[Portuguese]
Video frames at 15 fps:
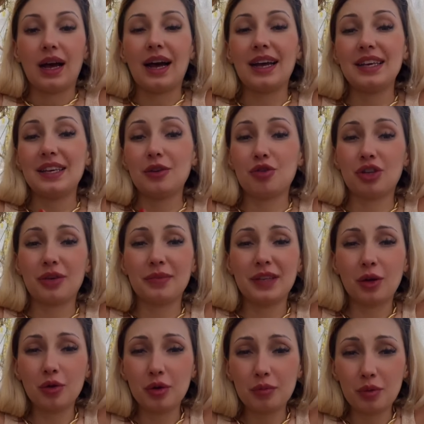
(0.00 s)
Ai, eu chego me
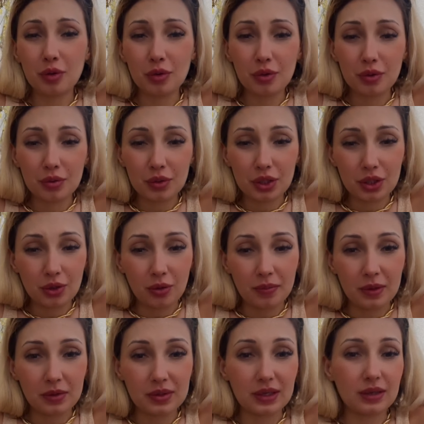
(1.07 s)
dá um embrulho no
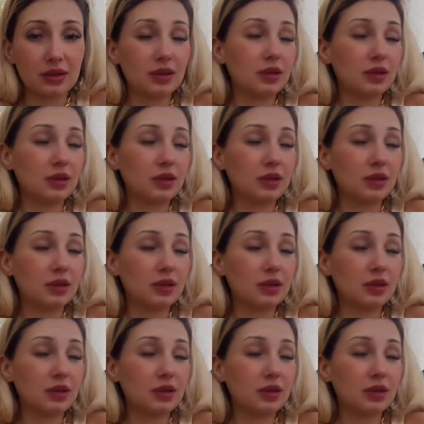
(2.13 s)
estômago.